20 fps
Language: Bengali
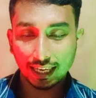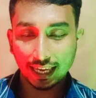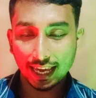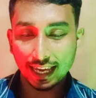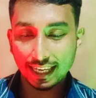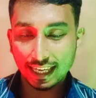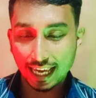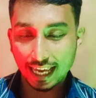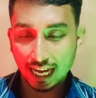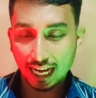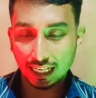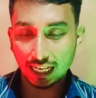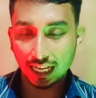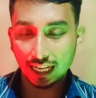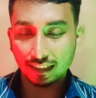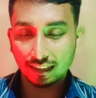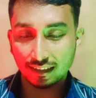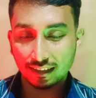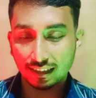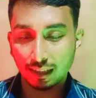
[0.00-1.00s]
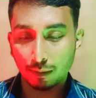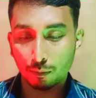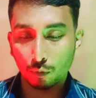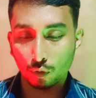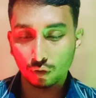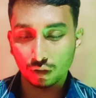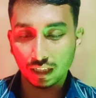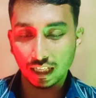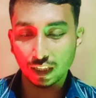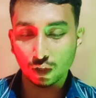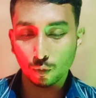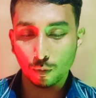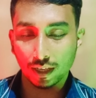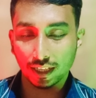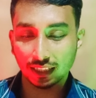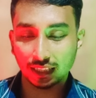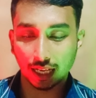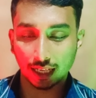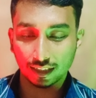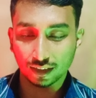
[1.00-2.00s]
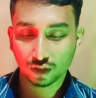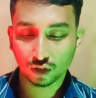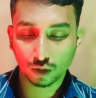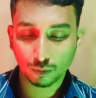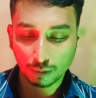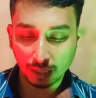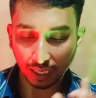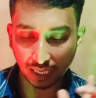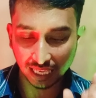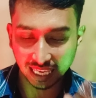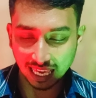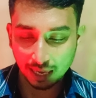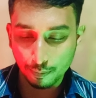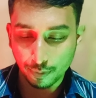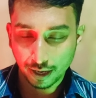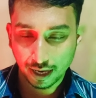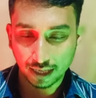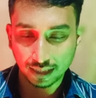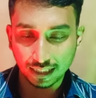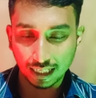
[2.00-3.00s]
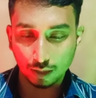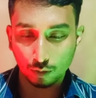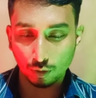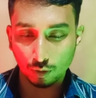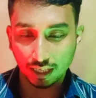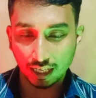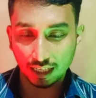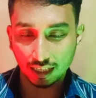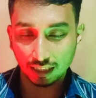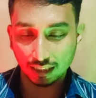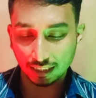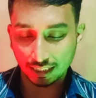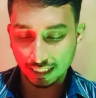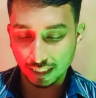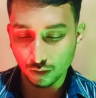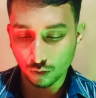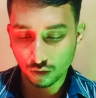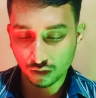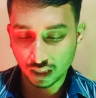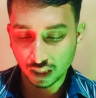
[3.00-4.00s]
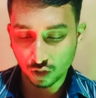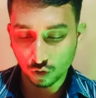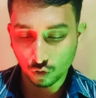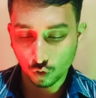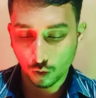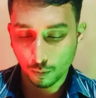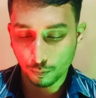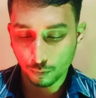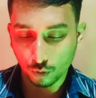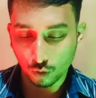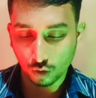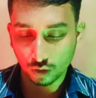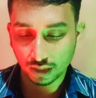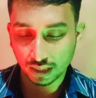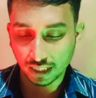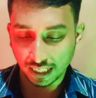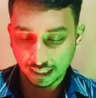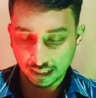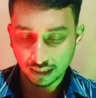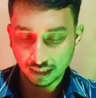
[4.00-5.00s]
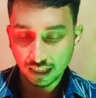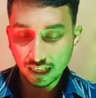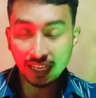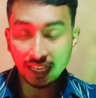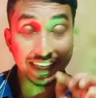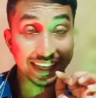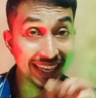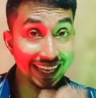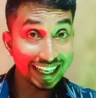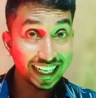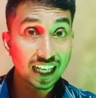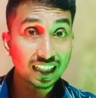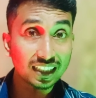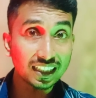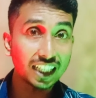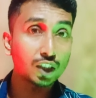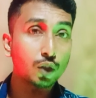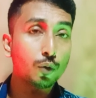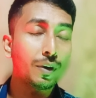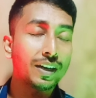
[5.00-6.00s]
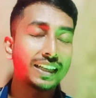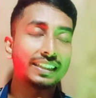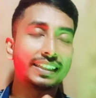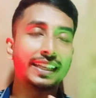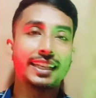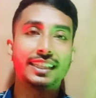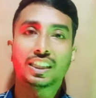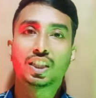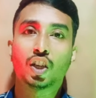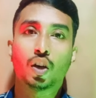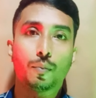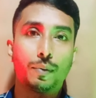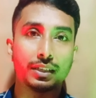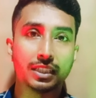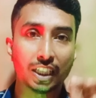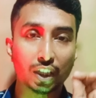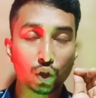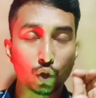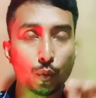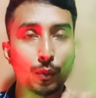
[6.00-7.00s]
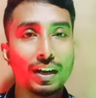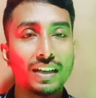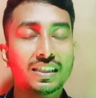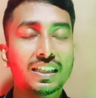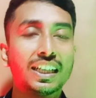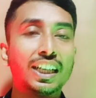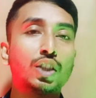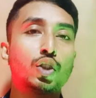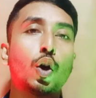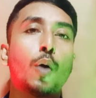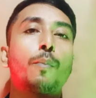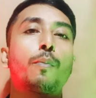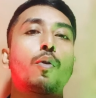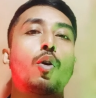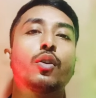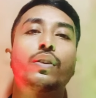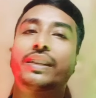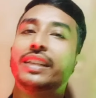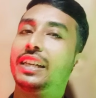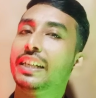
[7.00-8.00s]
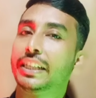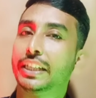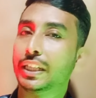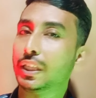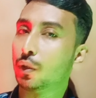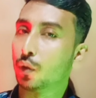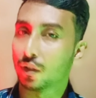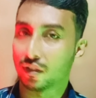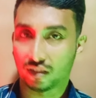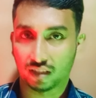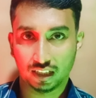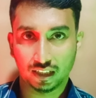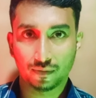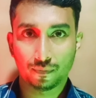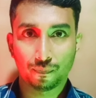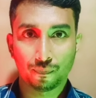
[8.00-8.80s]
এই অ্যানালাইটিক্সের মধ্যেই তোমাকে থাকতে হবে এবার দেখো এখানটাতে কি রয়েছে টপ কন্টেন্ট এখানটায় তোমাকে দেখতে হবে যে তোমার ছেলে টপ কন্টেন্ট কি রয়েছে